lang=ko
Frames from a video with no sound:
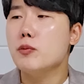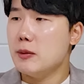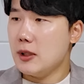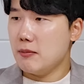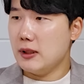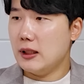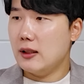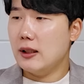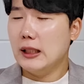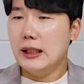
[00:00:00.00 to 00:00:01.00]
미미합니다.
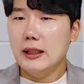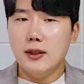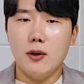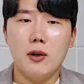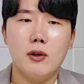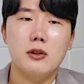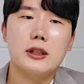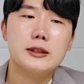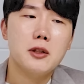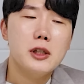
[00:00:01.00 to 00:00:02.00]
아. 어,
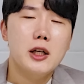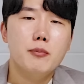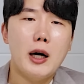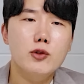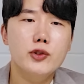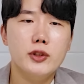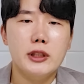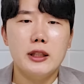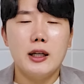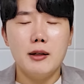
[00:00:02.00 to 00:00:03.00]
그래서
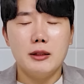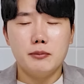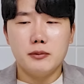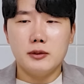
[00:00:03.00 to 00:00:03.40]
파운드리가